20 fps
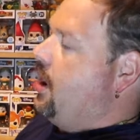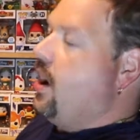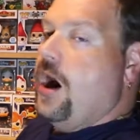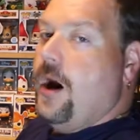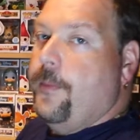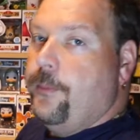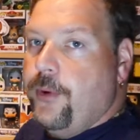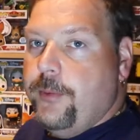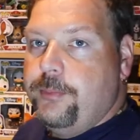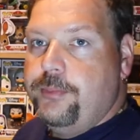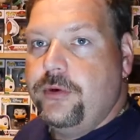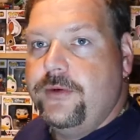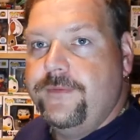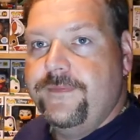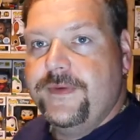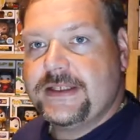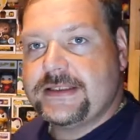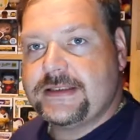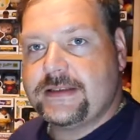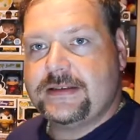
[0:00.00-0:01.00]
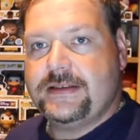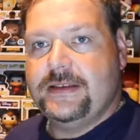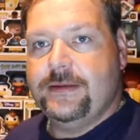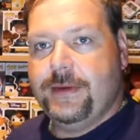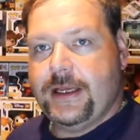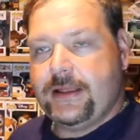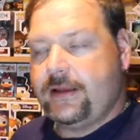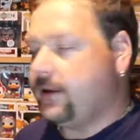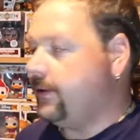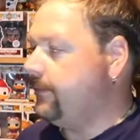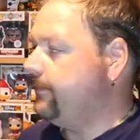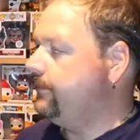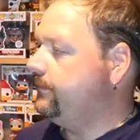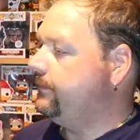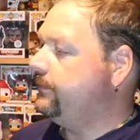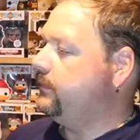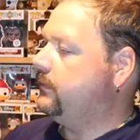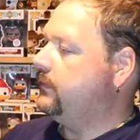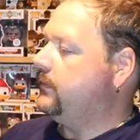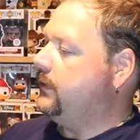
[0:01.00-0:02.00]
un peu plus de 20 cm.
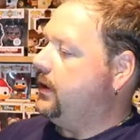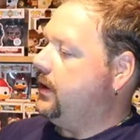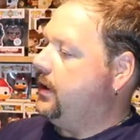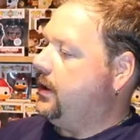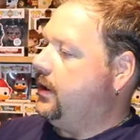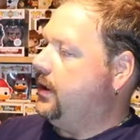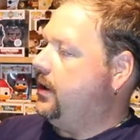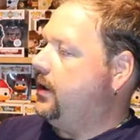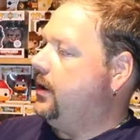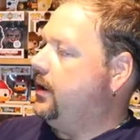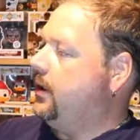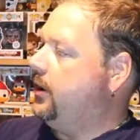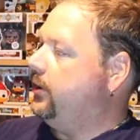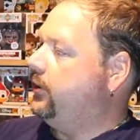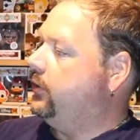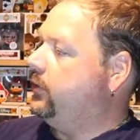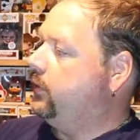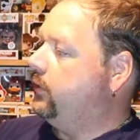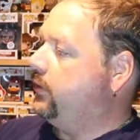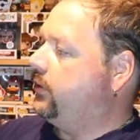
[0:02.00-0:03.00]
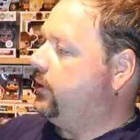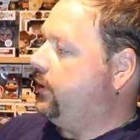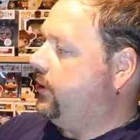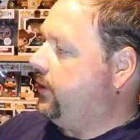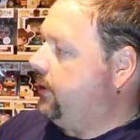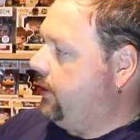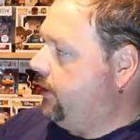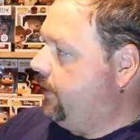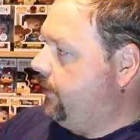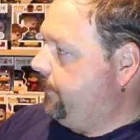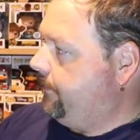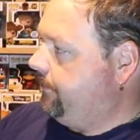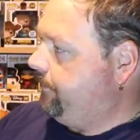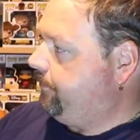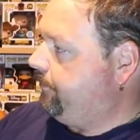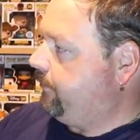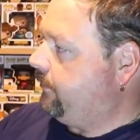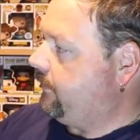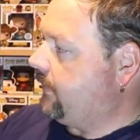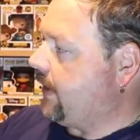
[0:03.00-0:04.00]
Donc, euh,
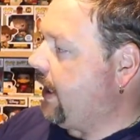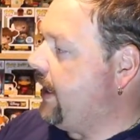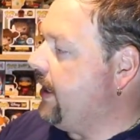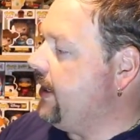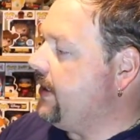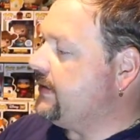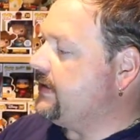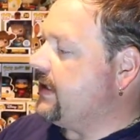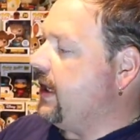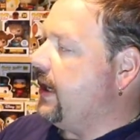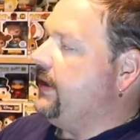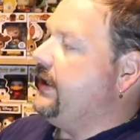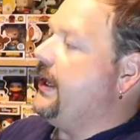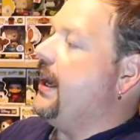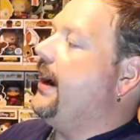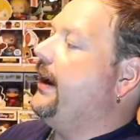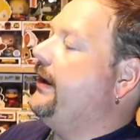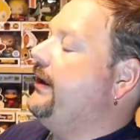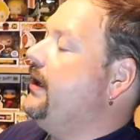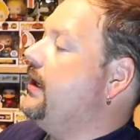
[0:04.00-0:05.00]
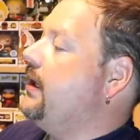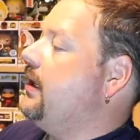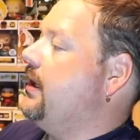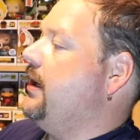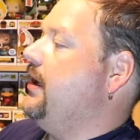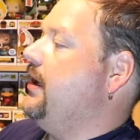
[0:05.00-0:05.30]
elle est, ah, il n'y a rien,